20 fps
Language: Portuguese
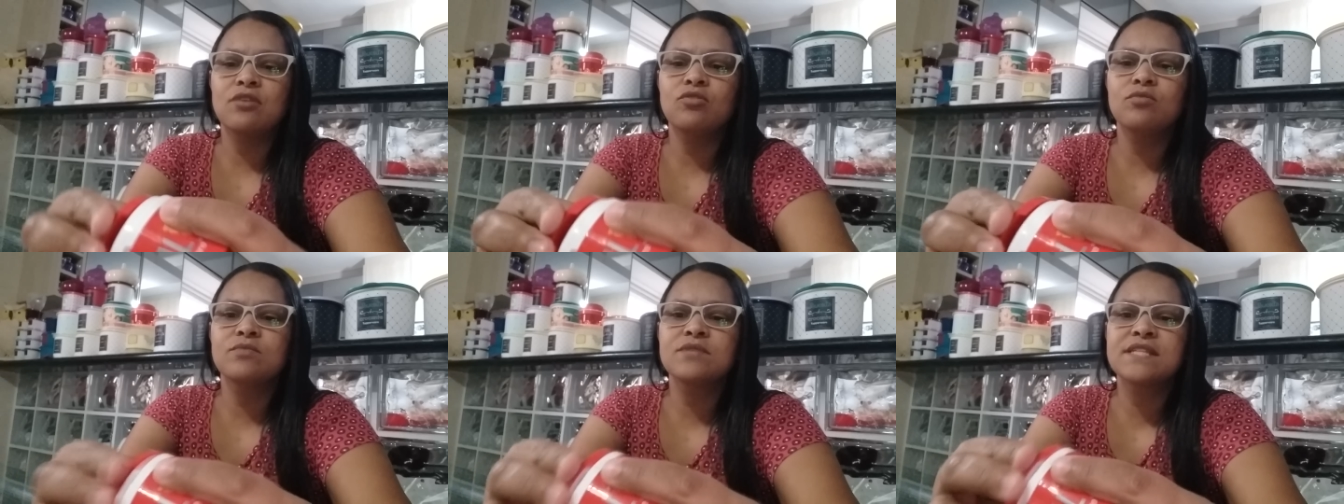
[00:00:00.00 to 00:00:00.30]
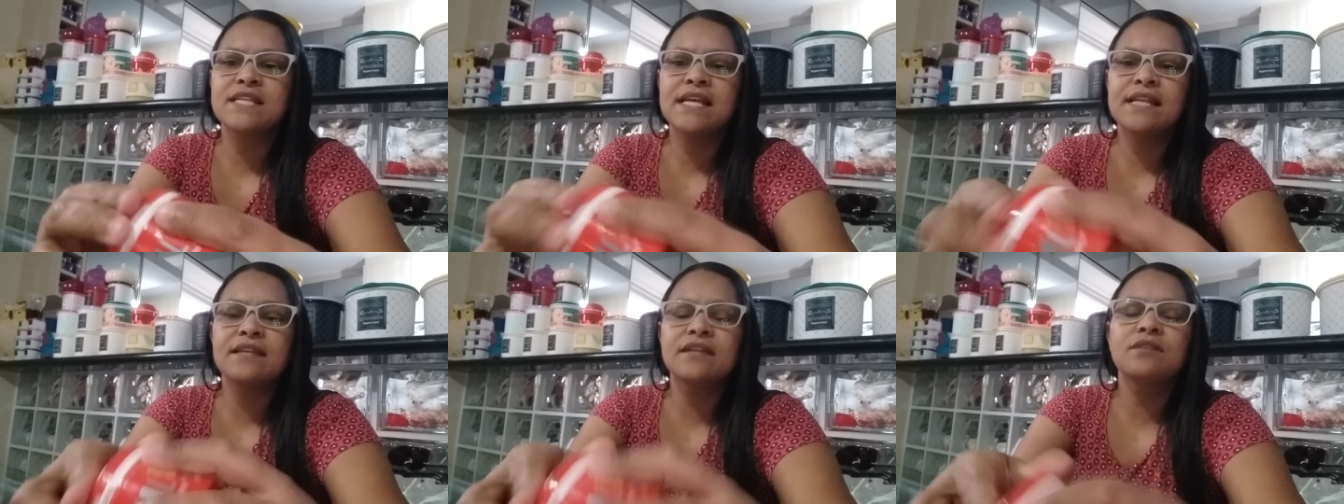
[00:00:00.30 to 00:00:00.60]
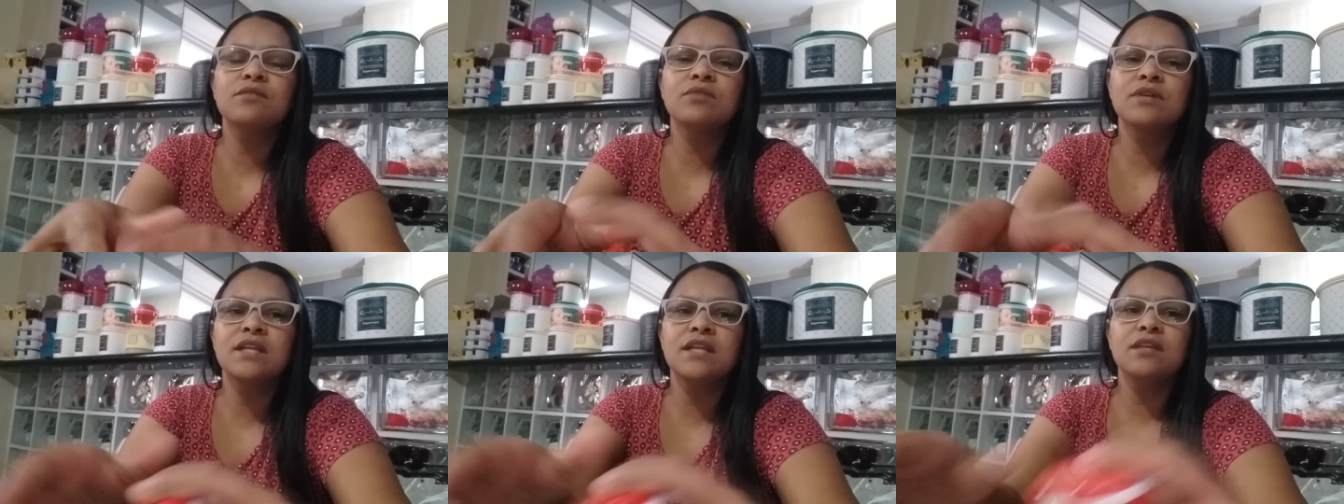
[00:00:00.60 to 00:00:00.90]
como
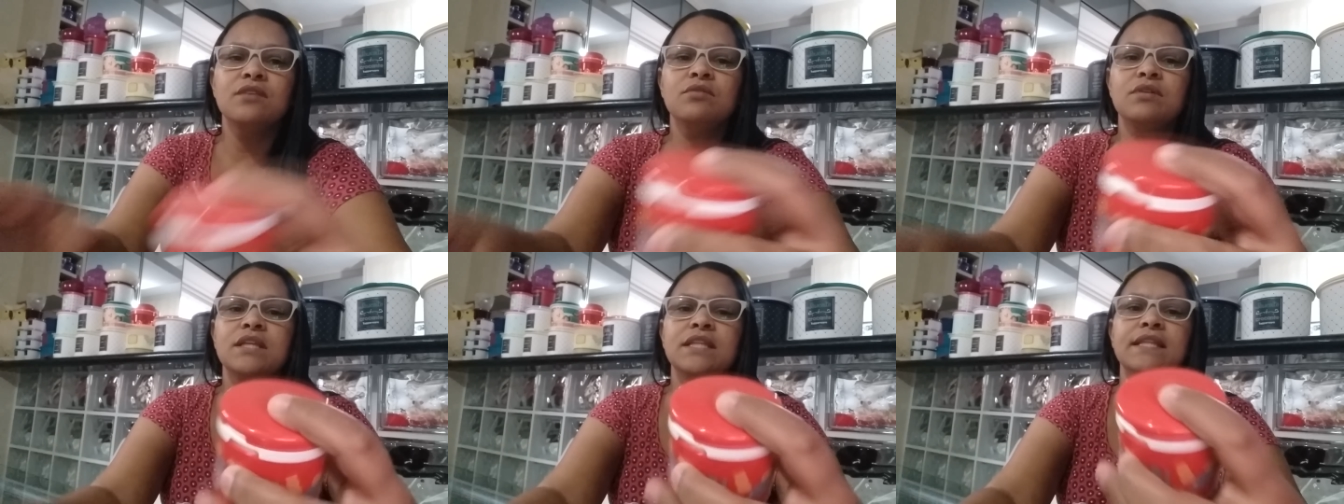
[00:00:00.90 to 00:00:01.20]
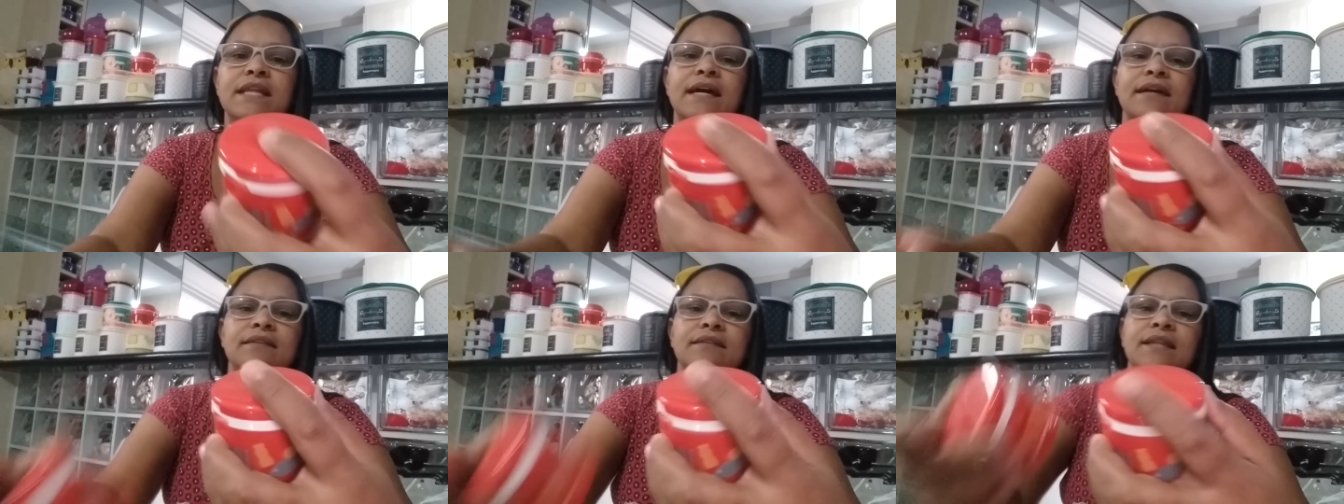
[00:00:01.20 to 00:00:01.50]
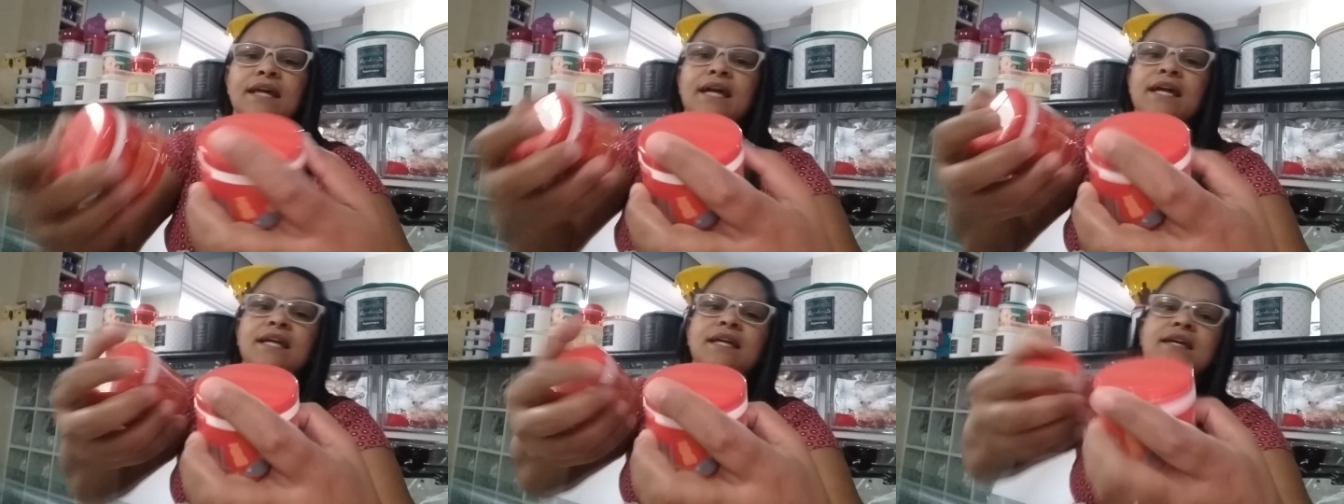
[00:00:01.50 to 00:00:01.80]
saleiro, eu creio que dá,
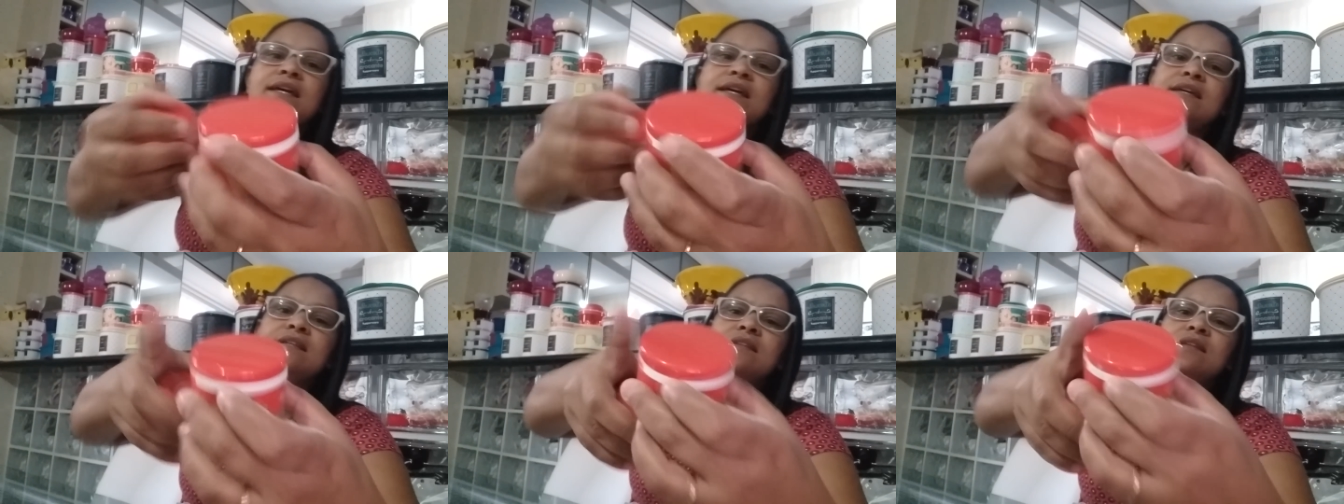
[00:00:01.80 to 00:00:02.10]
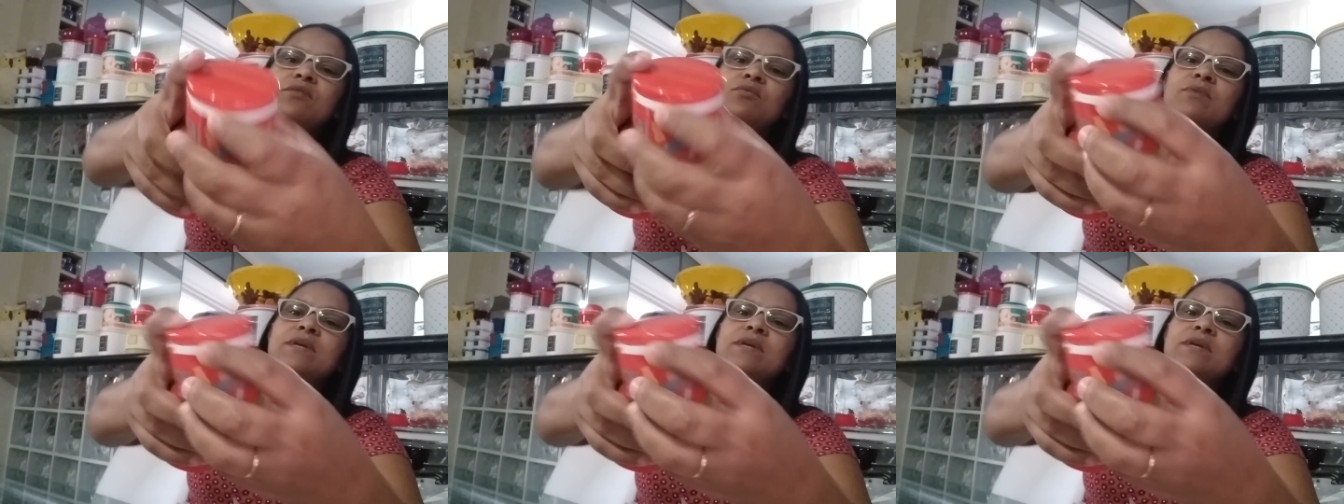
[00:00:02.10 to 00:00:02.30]
tá? Então